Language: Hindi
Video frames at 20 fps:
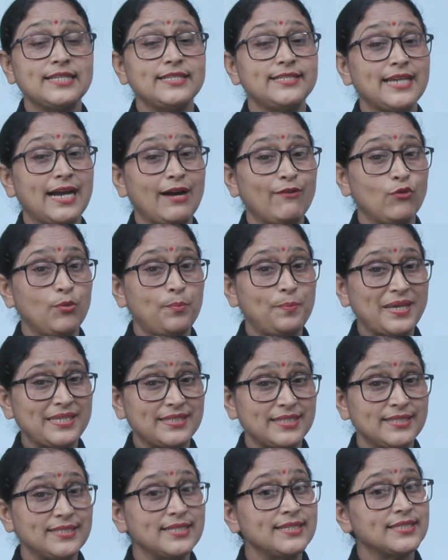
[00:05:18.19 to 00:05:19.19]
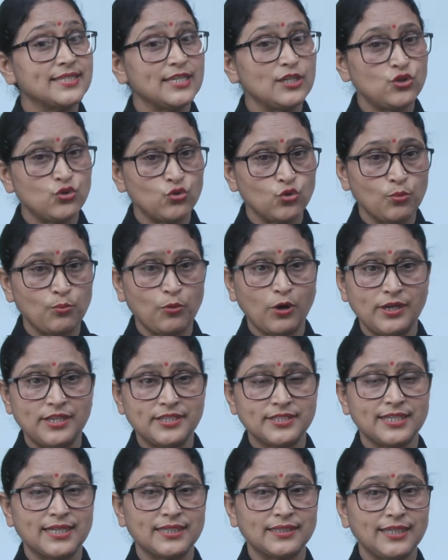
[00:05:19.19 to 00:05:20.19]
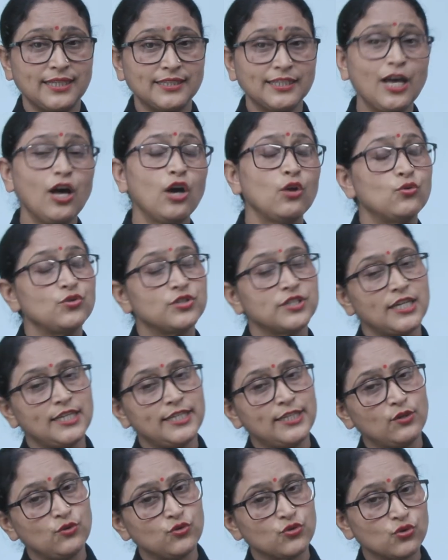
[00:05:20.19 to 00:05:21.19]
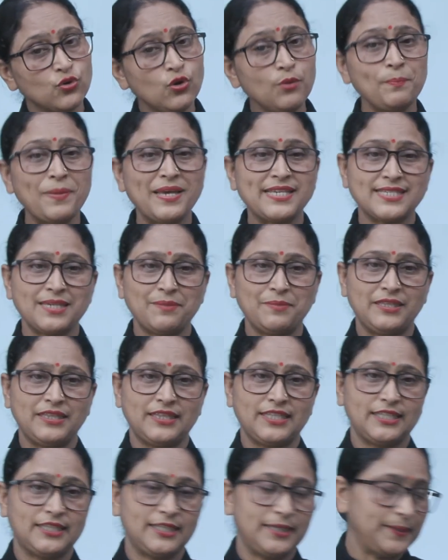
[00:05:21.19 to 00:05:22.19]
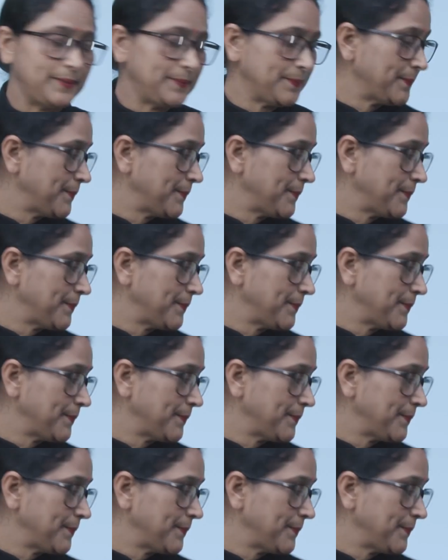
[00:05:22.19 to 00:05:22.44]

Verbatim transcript: जहां वो पैसेंजर्स के शू पॉलिश करता था और उसके लिए उसको पैसे मिलते थे